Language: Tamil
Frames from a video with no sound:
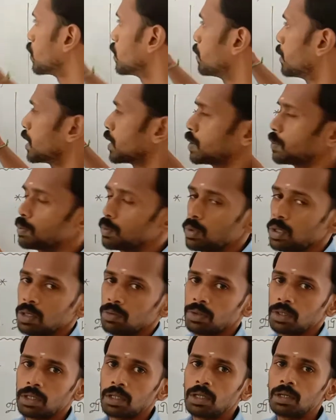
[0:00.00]
உமரு
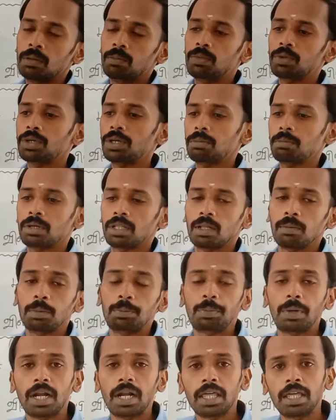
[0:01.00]
புலவர் முக்கியமாக நம்ம
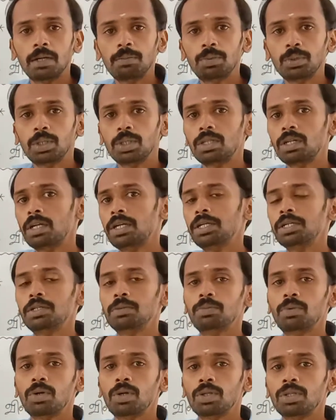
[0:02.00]
பழைய புத்தகத்தில்
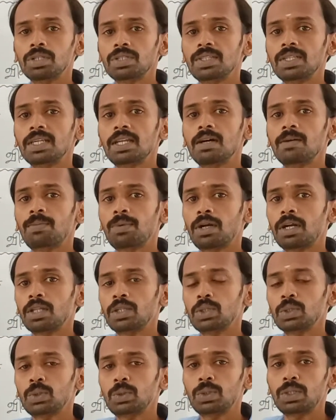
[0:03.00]
எடுக்கும் பொழுது சீரா
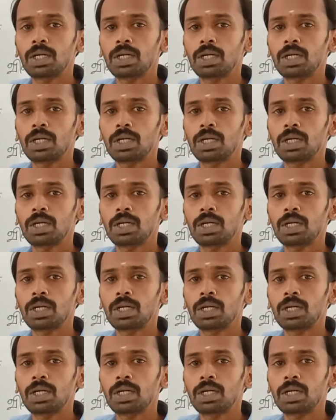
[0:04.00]
புராணத்துக்கு